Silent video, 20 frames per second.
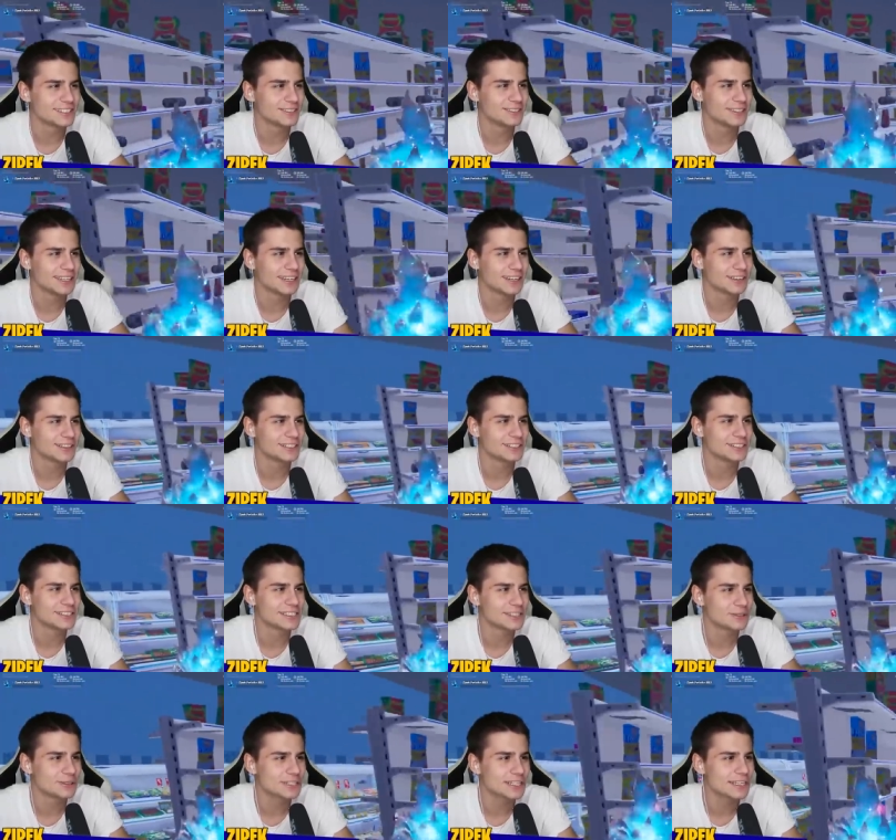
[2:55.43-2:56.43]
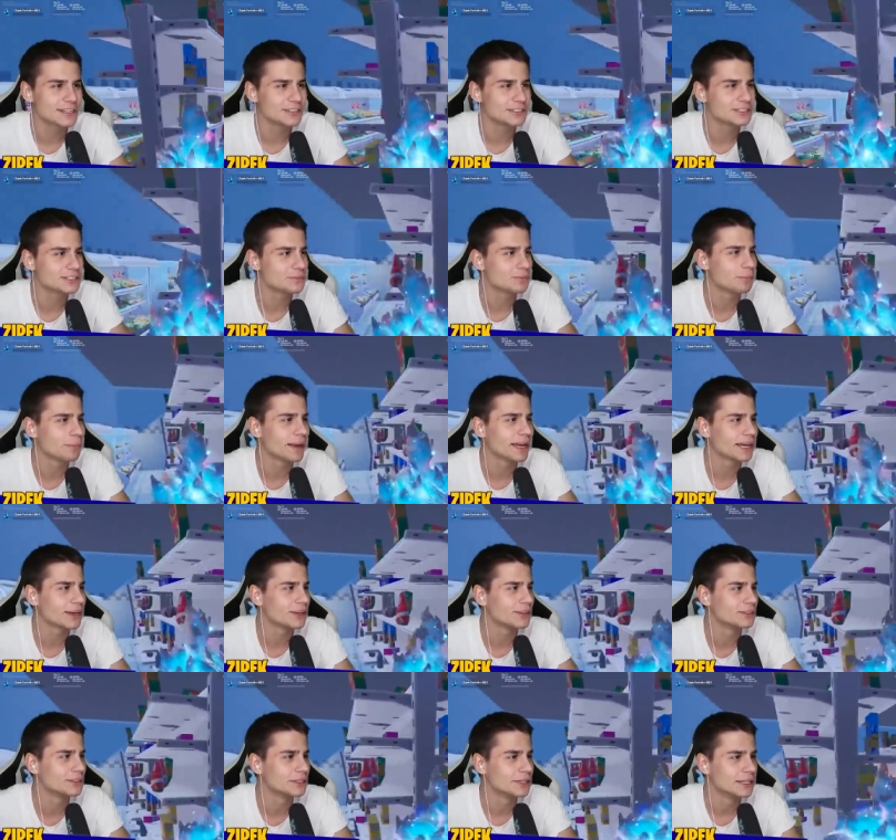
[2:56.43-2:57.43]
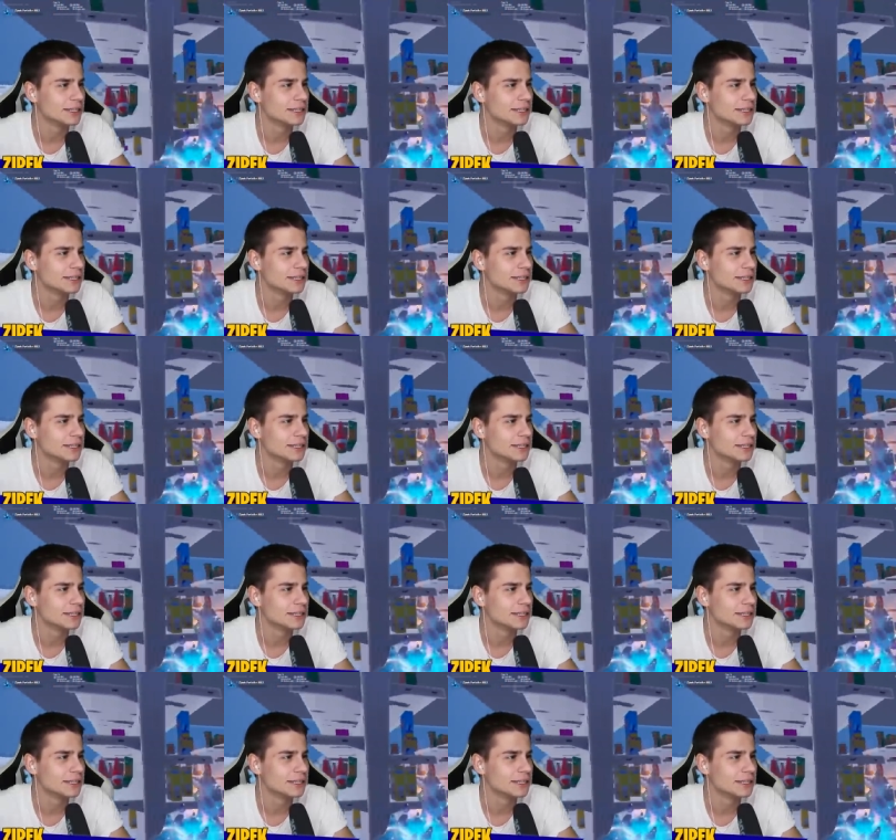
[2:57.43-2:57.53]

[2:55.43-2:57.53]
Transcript: co tutaj chodzi? O co dużej ilości bekonu?